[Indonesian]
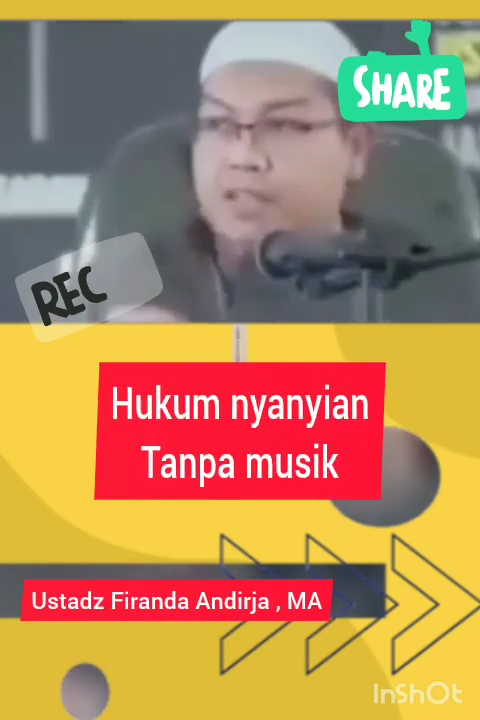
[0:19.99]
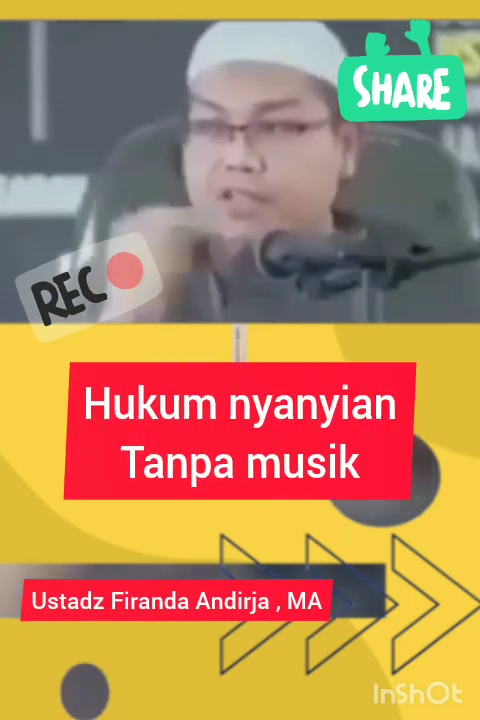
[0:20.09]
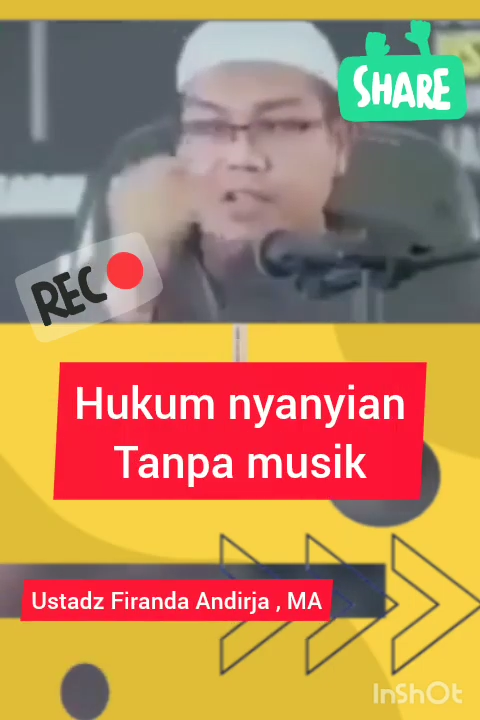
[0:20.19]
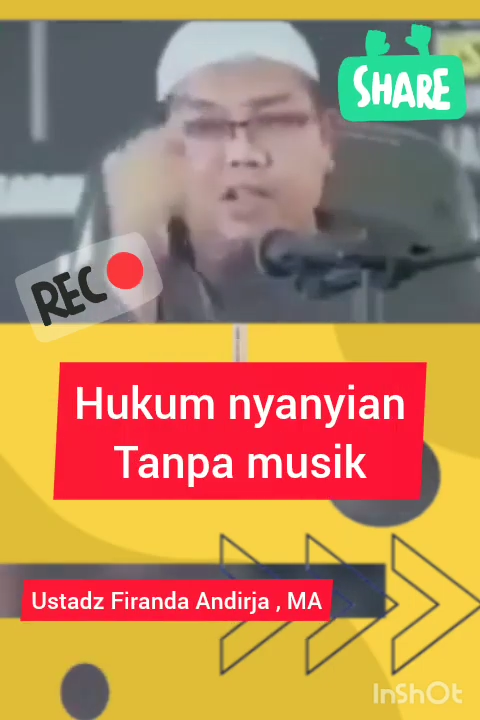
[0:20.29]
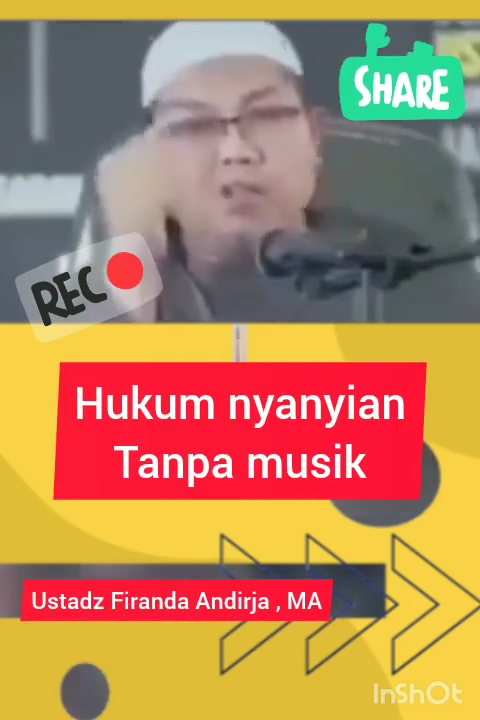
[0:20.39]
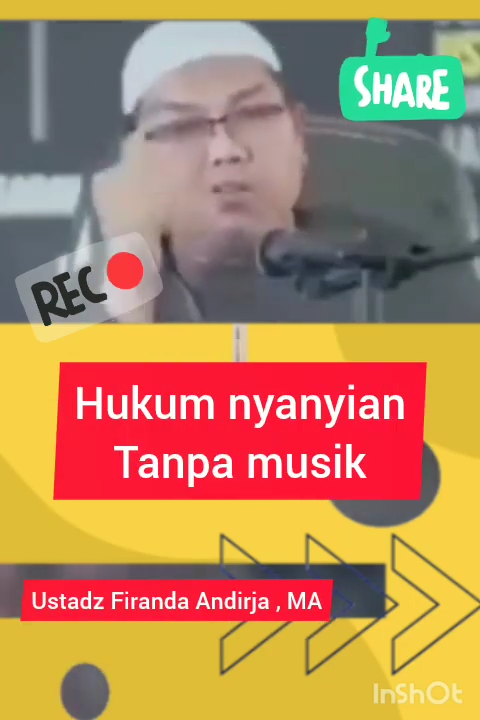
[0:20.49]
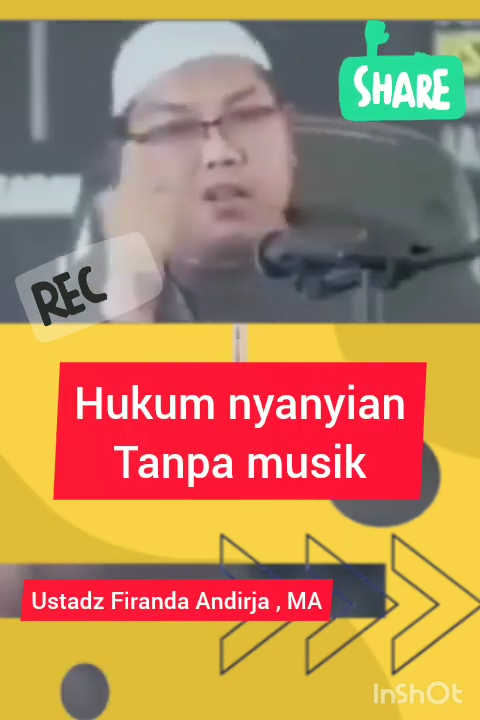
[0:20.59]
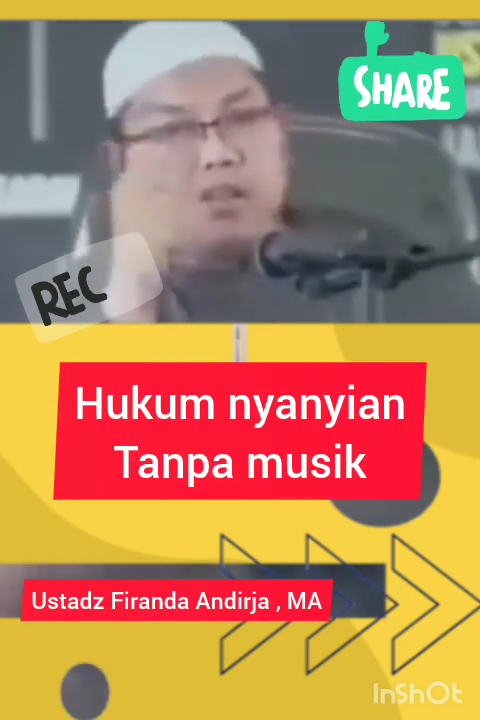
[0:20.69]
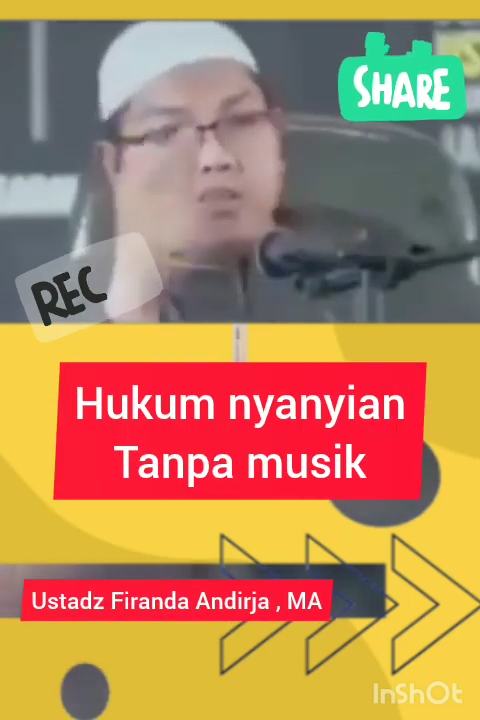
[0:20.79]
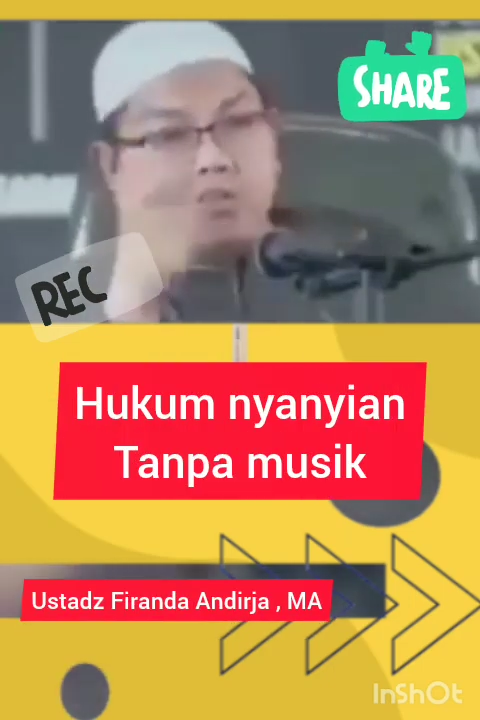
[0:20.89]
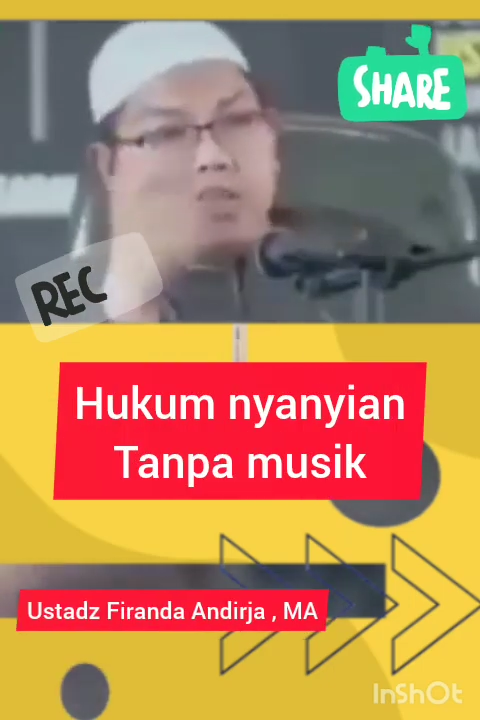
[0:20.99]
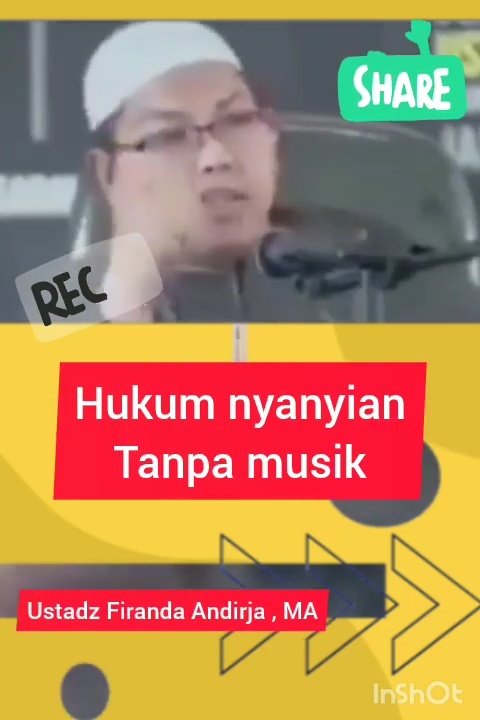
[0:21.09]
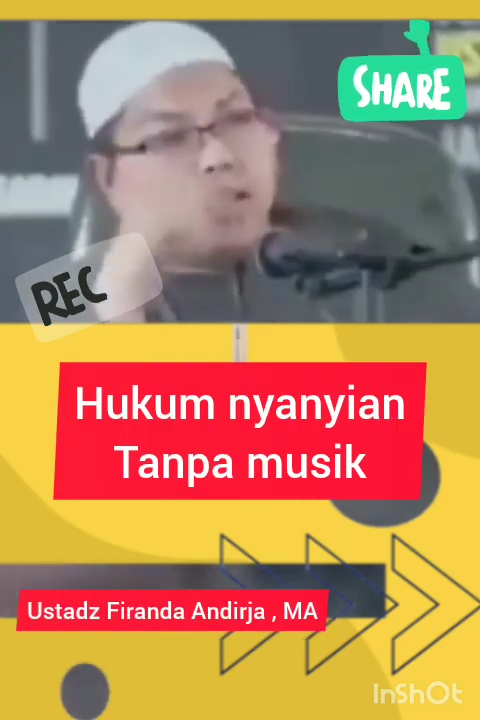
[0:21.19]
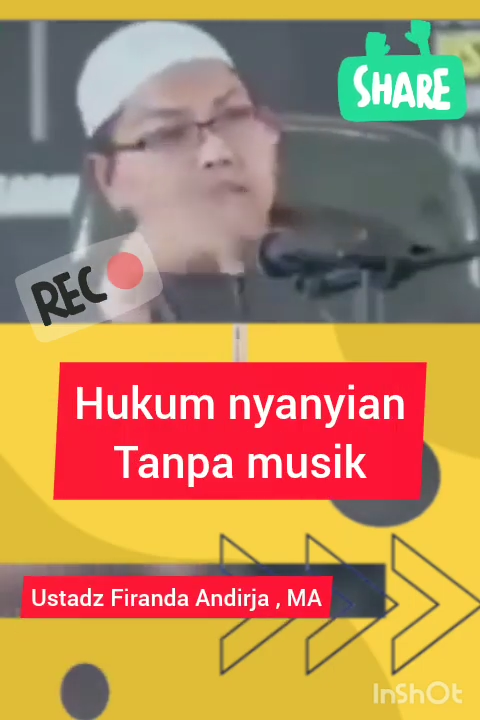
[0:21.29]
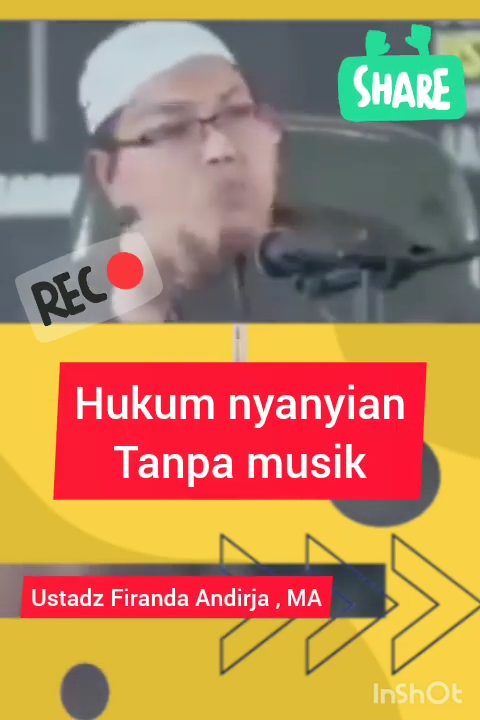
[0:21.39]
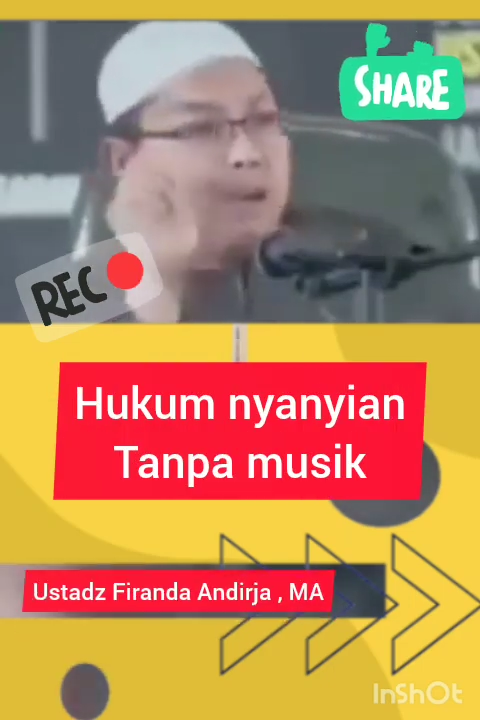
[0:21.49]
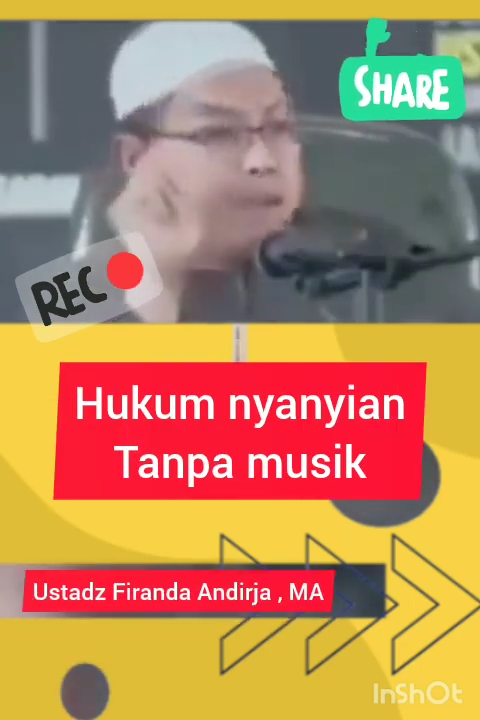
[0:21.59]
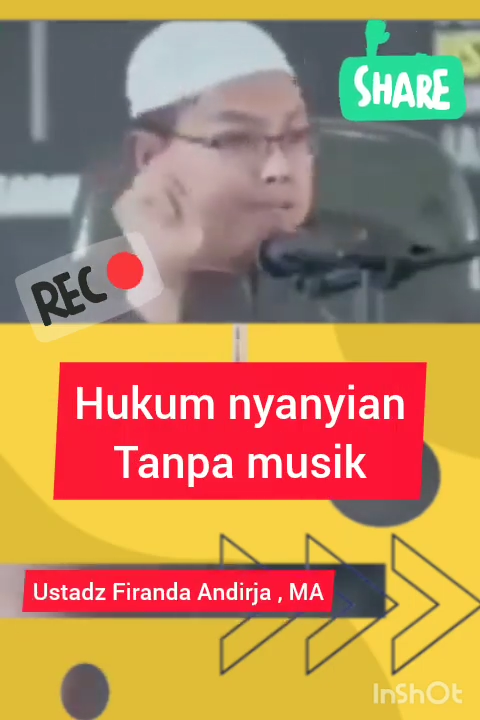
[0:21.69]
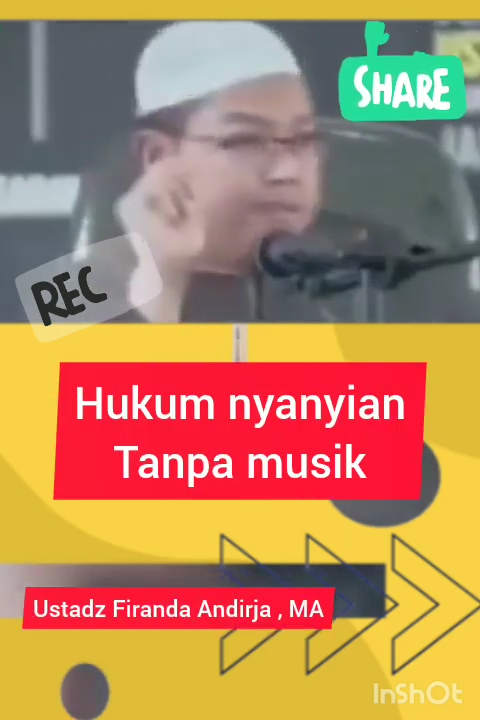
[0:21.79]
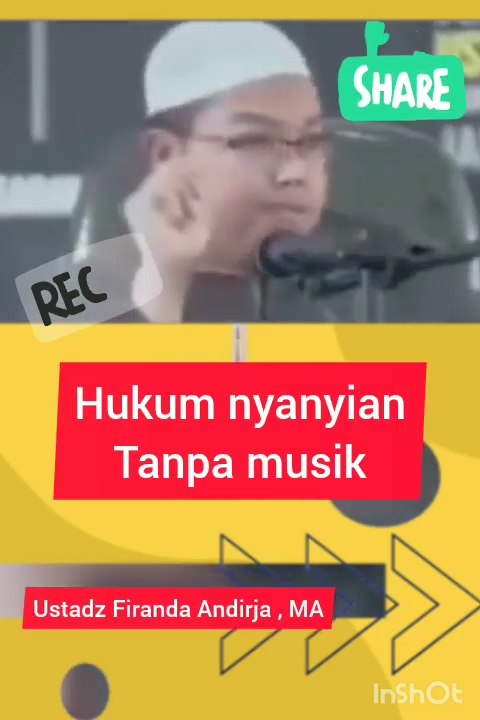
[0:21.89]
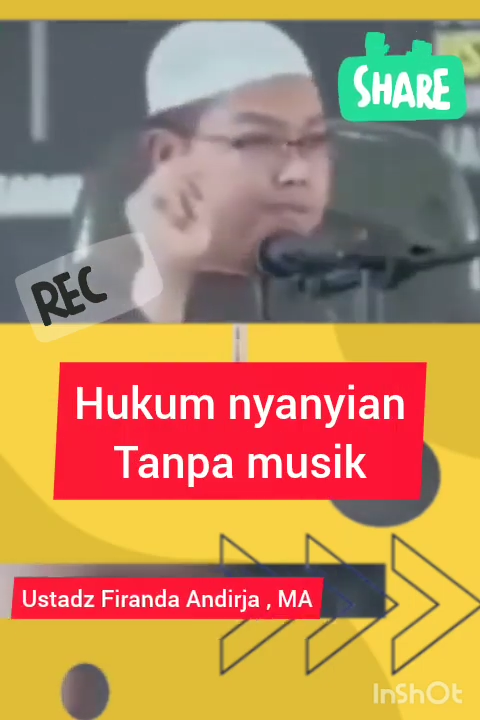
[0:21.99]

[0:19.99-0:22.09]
selain Al-Quran dan Sunnah adalah ijma.